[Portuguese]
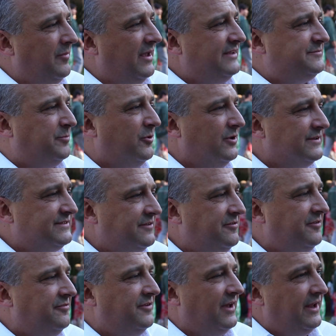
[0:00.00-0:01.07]
a minha esposa,
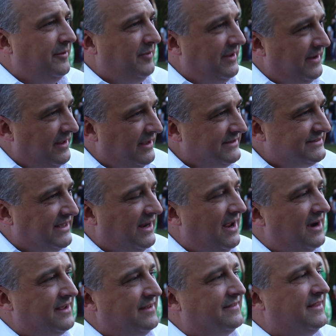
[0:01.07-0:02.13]
Viviane Menezes, ela
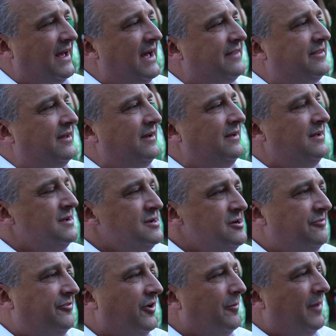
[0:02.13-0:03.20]
é arquiteta,
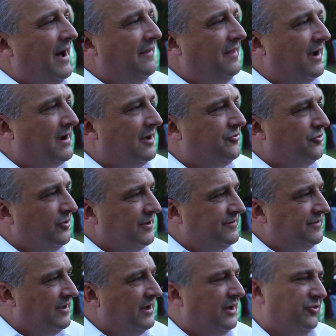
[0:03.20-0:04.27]
formada há
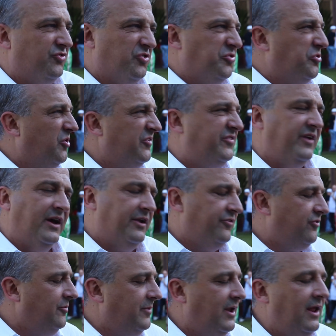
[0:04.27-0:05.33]
14 anos ou 12
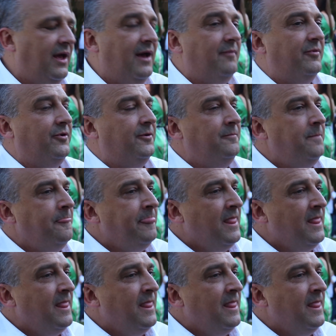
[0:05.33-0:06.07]
anos, não me lembro.